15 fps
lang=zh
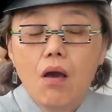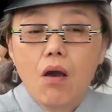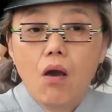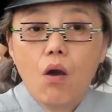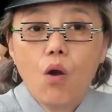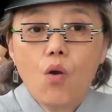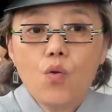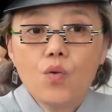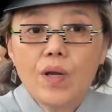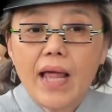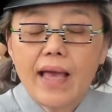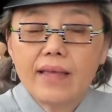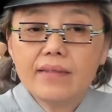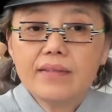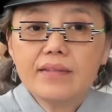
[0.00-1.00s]
后
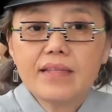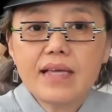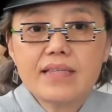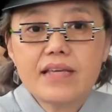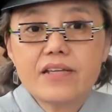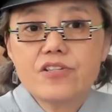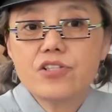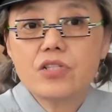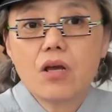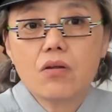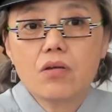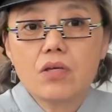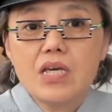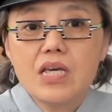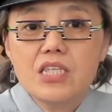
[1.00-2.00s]
来呢，他才知道，
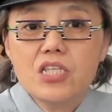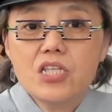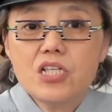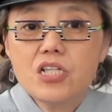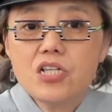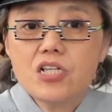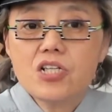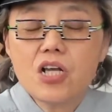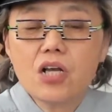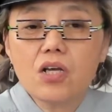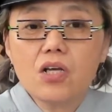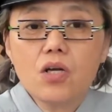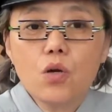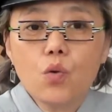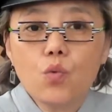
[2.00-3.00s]
其实整
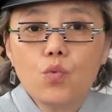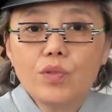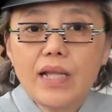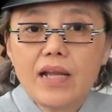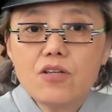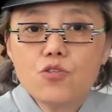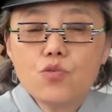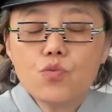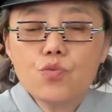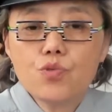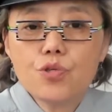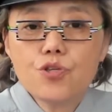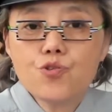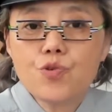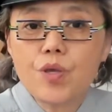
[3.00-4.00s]
个湖南中
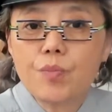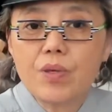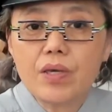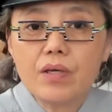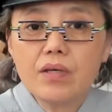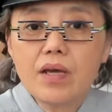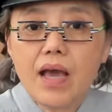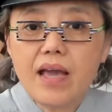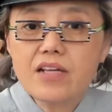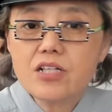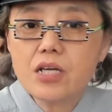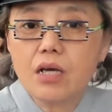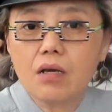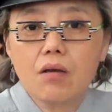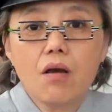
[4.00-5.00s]
学水平还
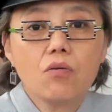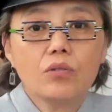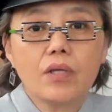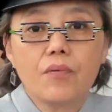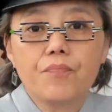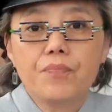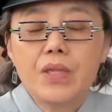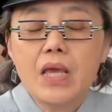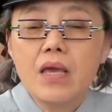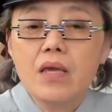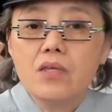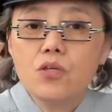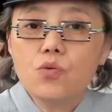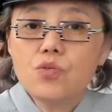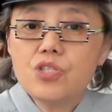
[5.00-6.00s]
是很高的。
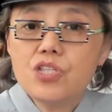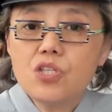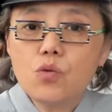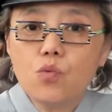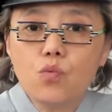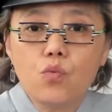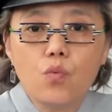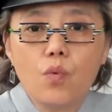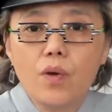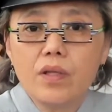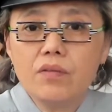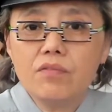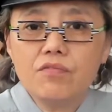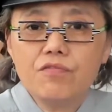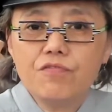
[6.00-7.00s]
尤其古
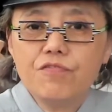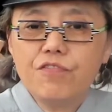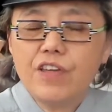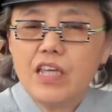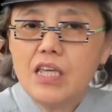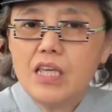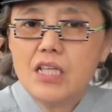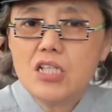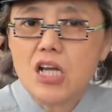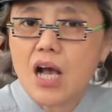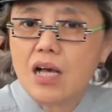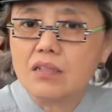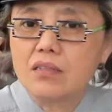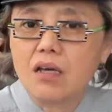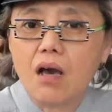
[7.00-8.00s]
文非
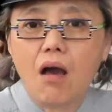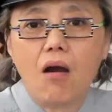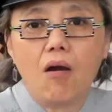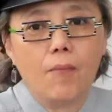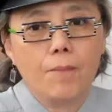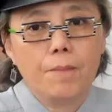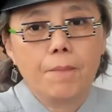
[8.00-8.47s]
常的好，